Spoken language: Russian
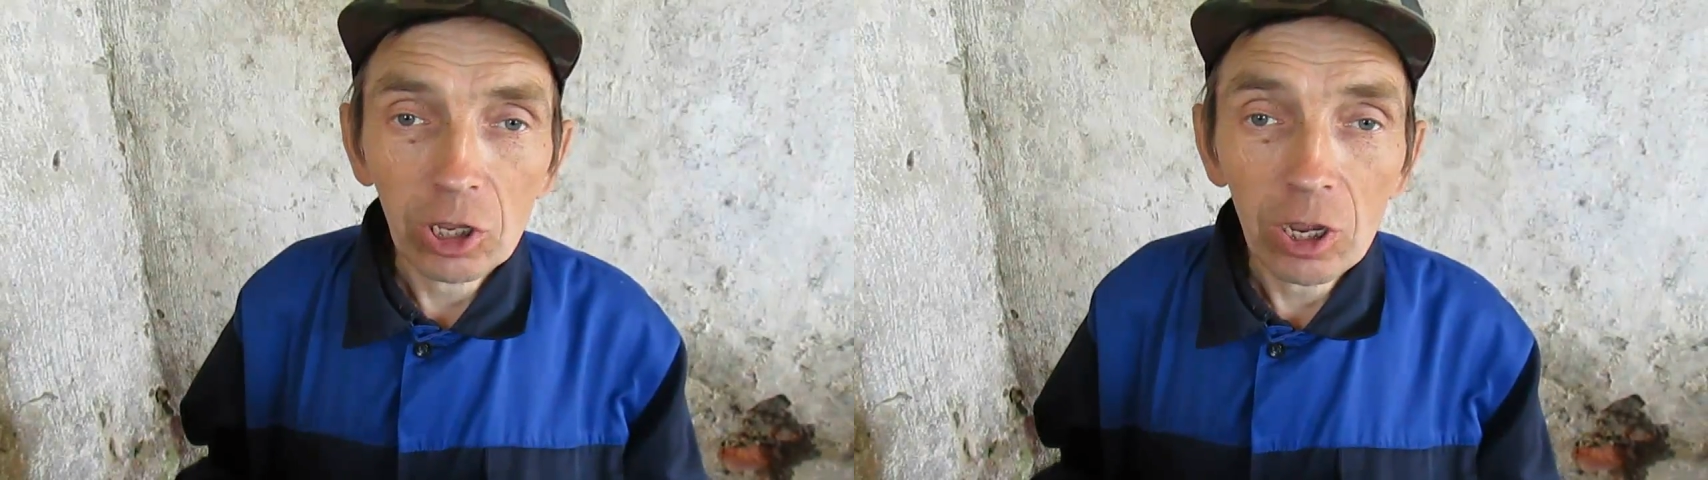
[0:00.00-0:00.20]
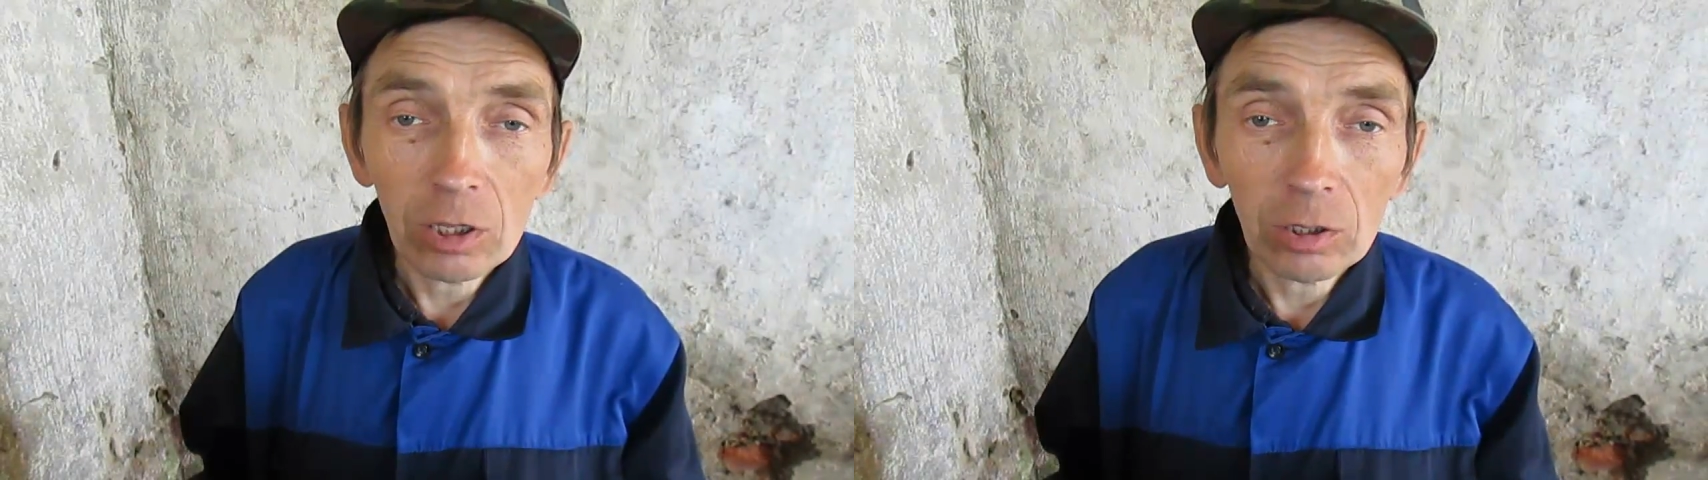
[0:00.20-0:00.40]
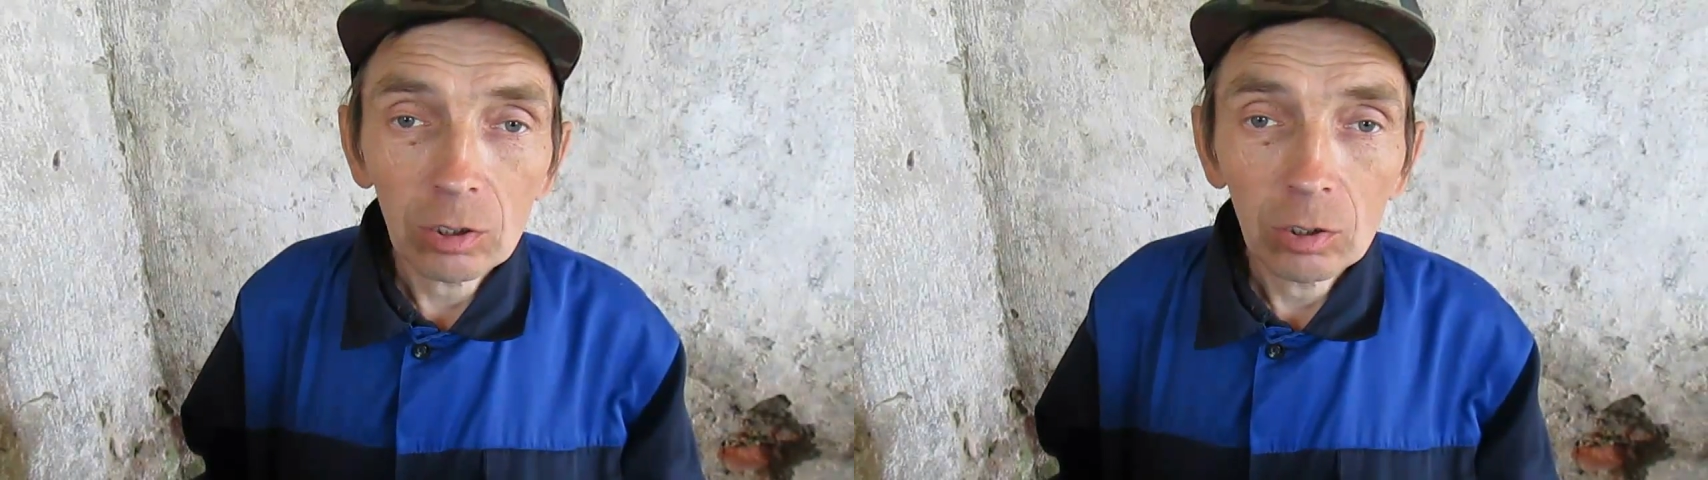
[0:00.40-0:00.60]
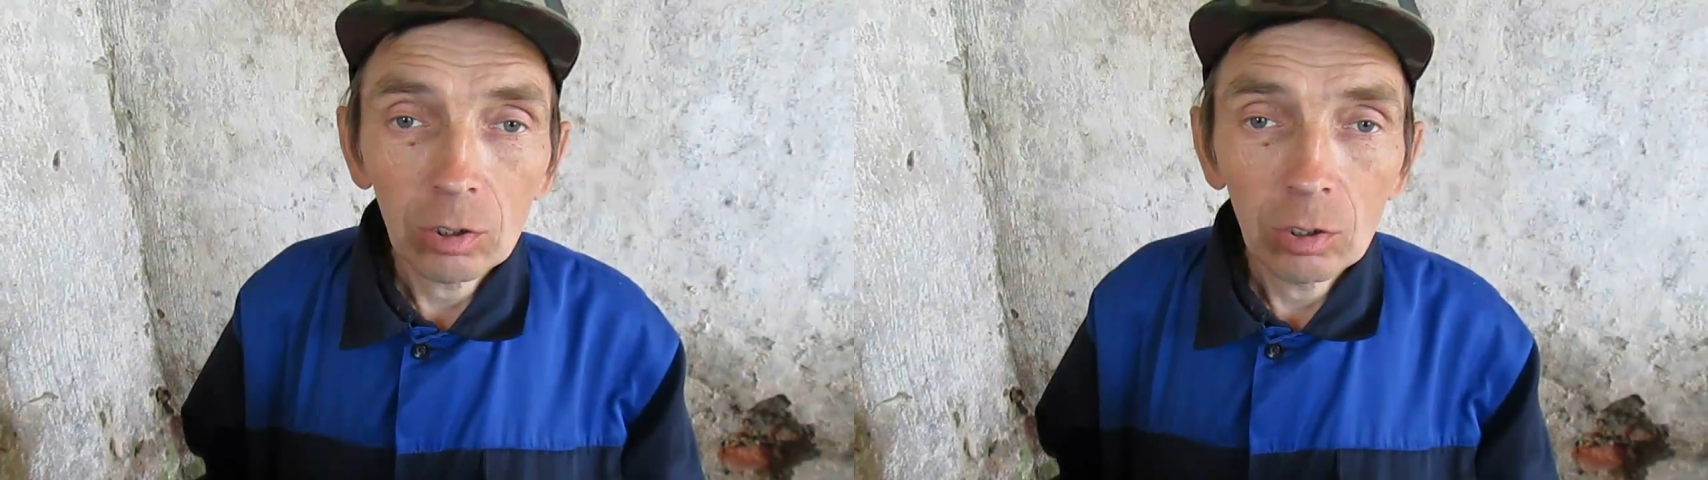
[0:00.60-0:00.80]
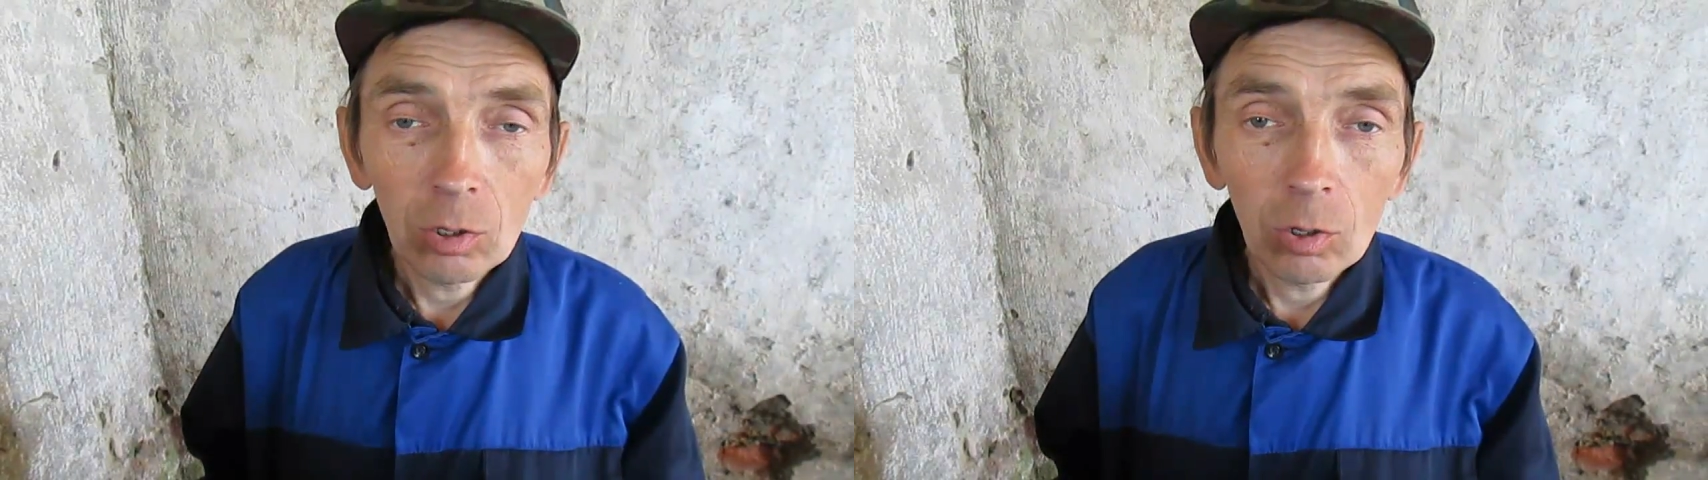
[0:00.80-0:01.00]
лет
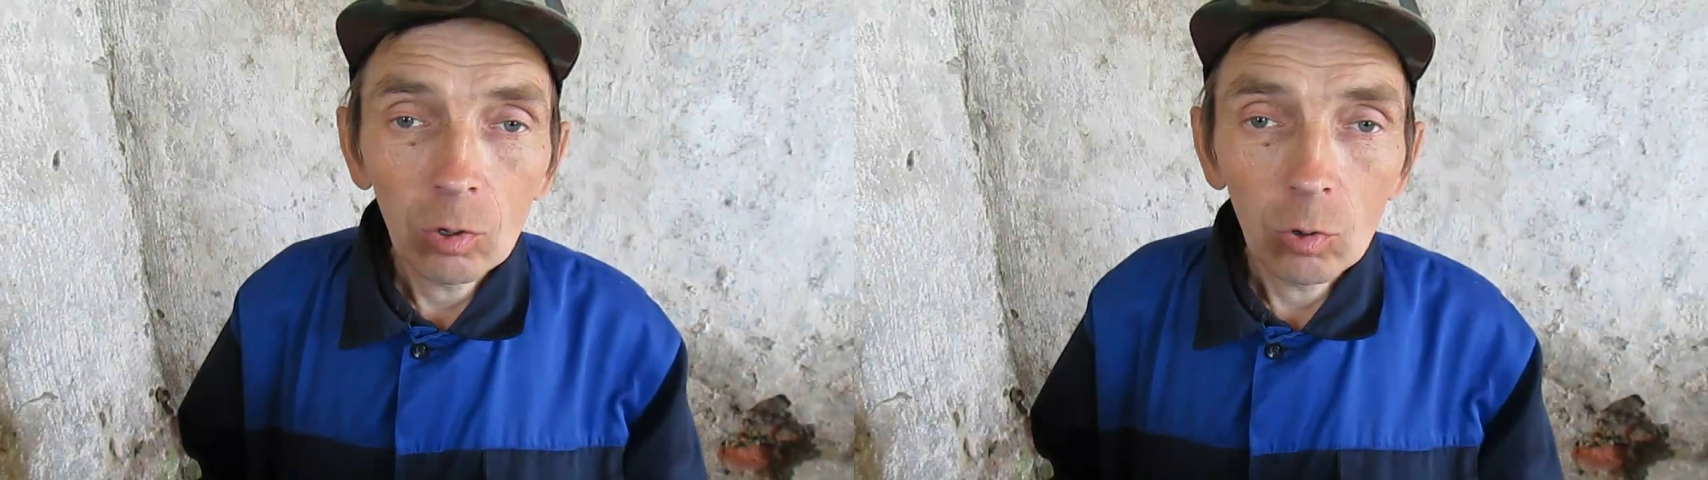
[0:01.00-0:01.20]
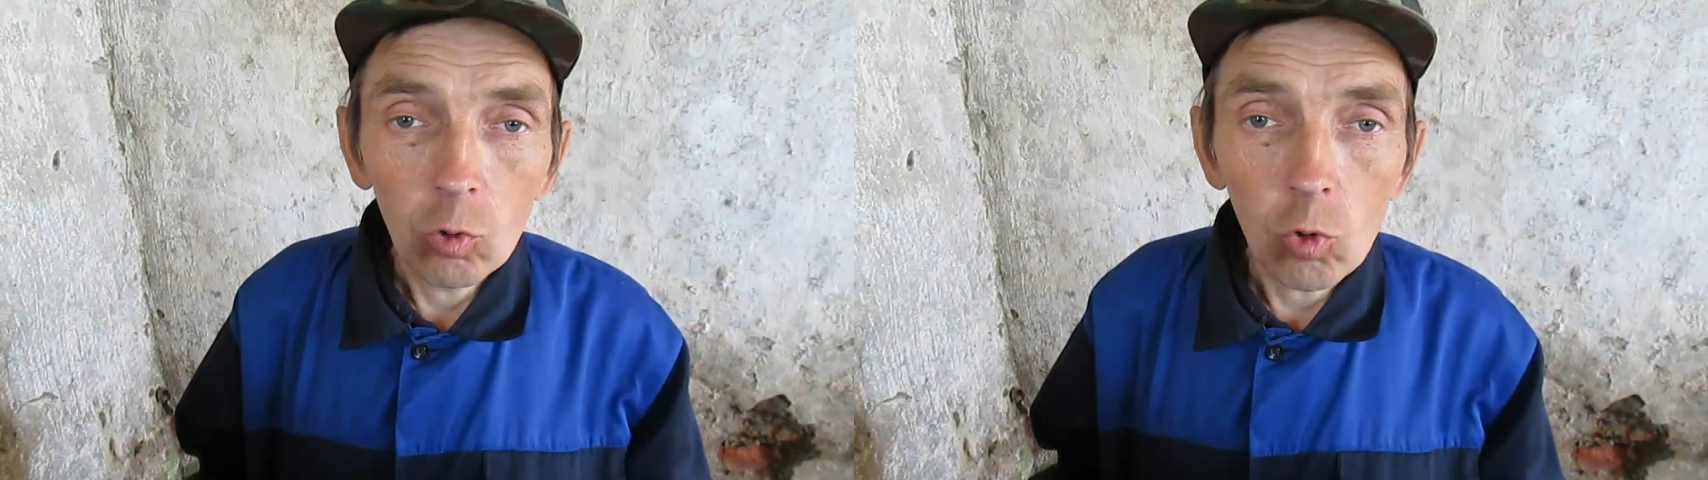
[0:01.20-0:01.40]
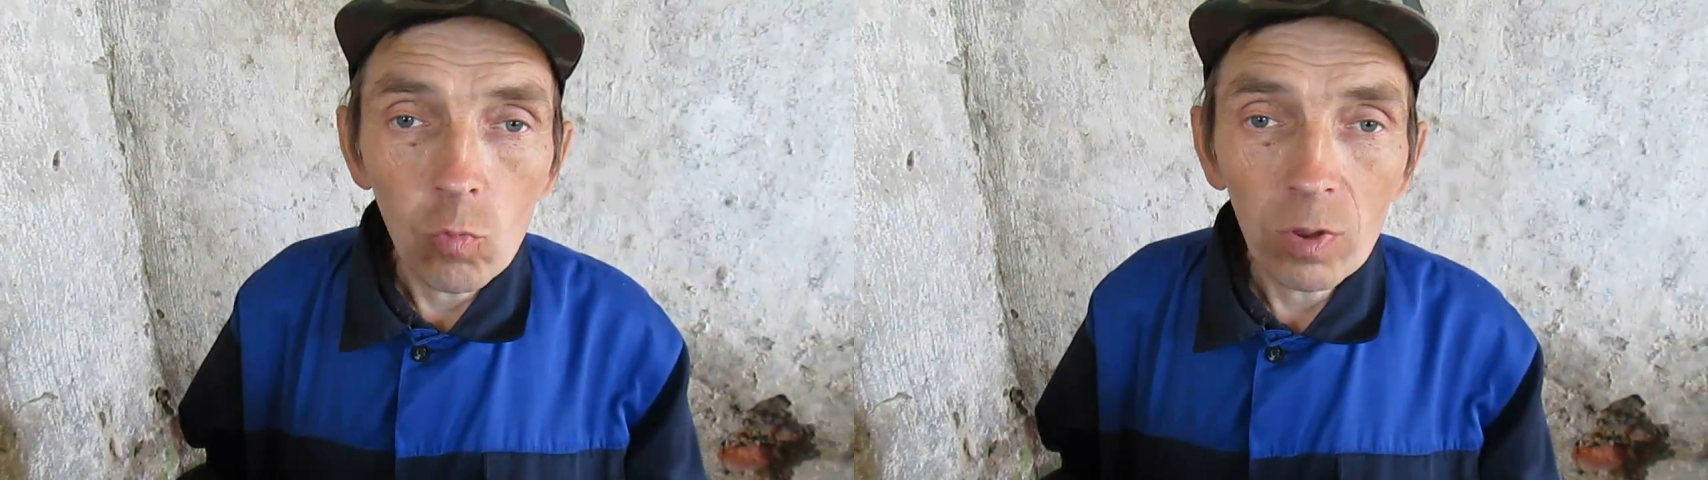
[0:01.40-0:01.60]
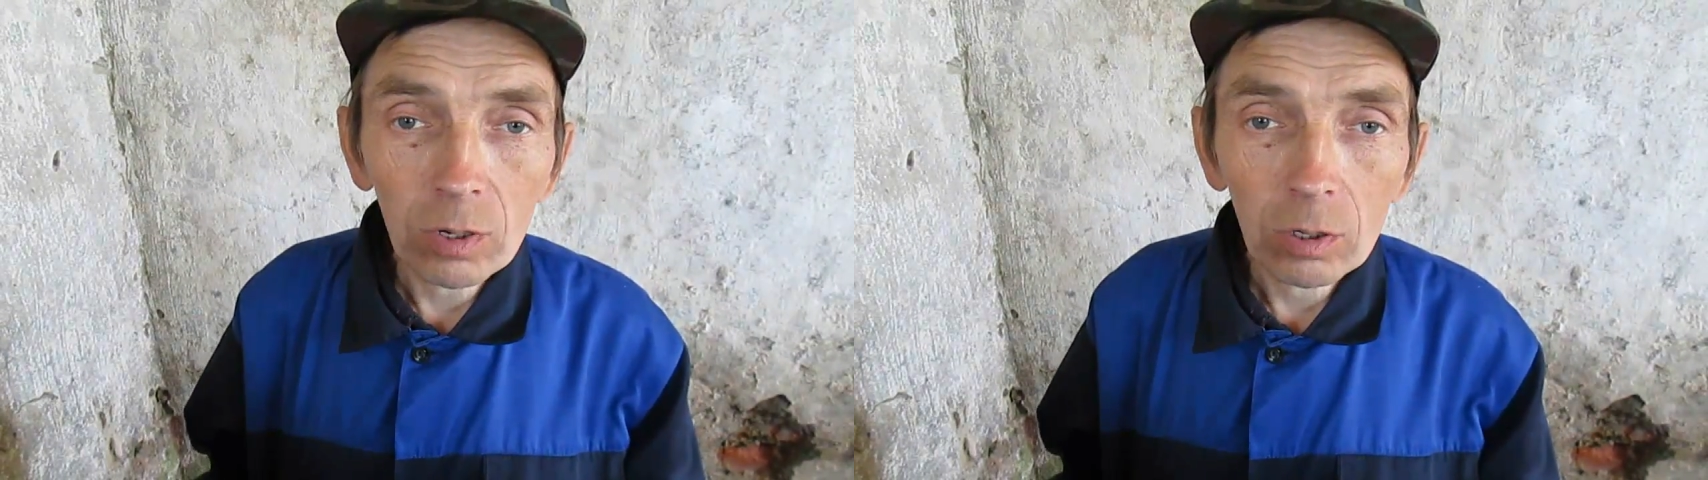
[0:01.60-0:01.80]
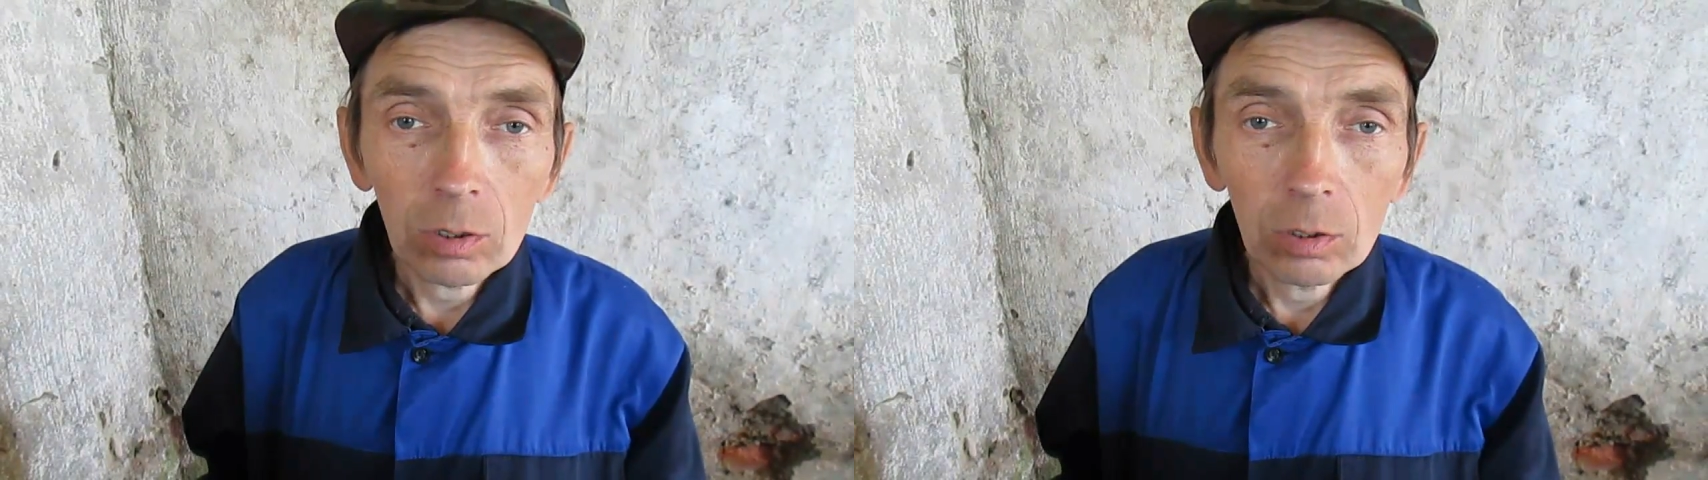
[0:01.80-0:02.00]
умер